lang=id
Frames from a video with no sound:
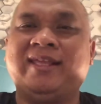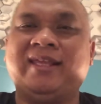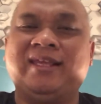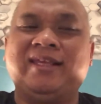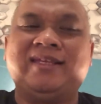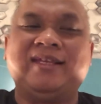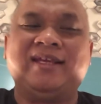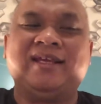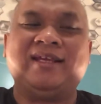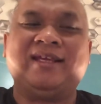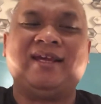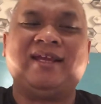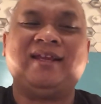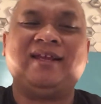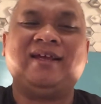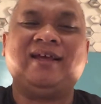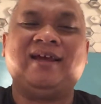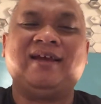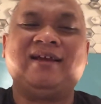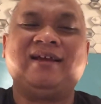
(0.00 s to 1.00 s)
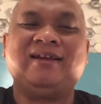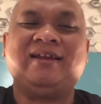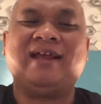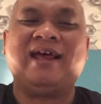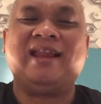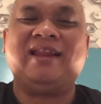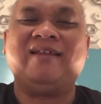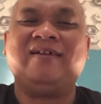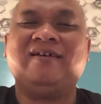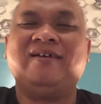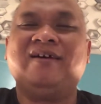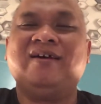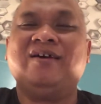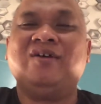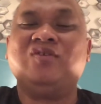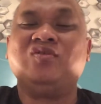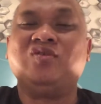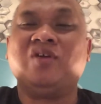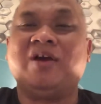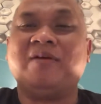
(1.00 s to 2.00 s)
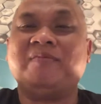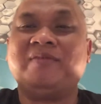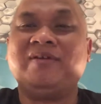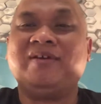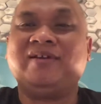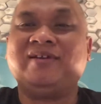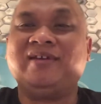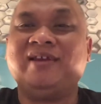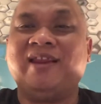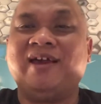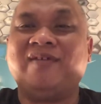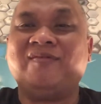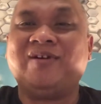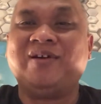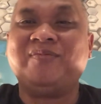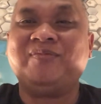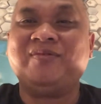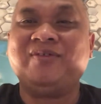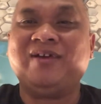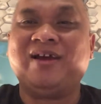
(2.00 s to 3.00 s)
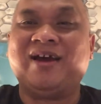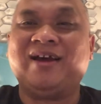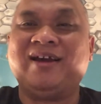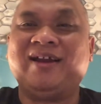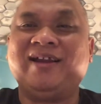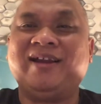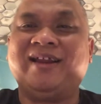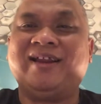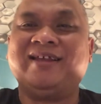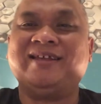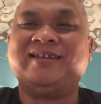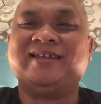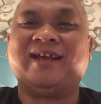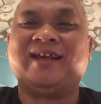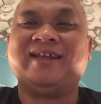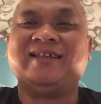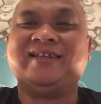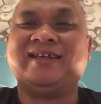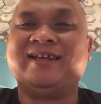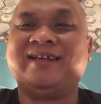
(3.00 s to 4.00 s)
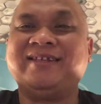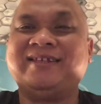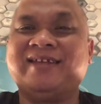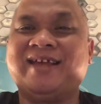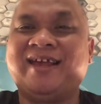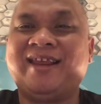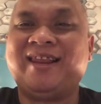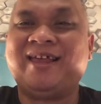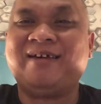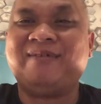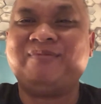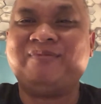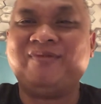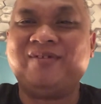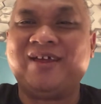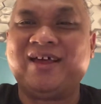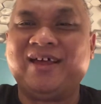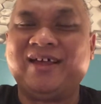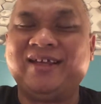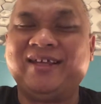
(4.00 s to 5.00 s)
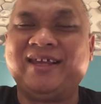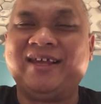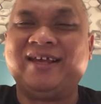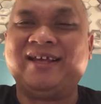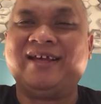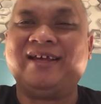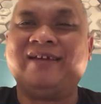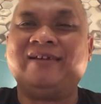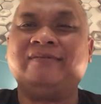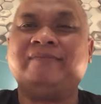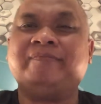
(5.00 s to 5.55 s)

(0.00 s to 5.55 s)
aja karena nggak kenal siapa yang dilawan pun nggak kenal. sangat jangan salah pula ya kan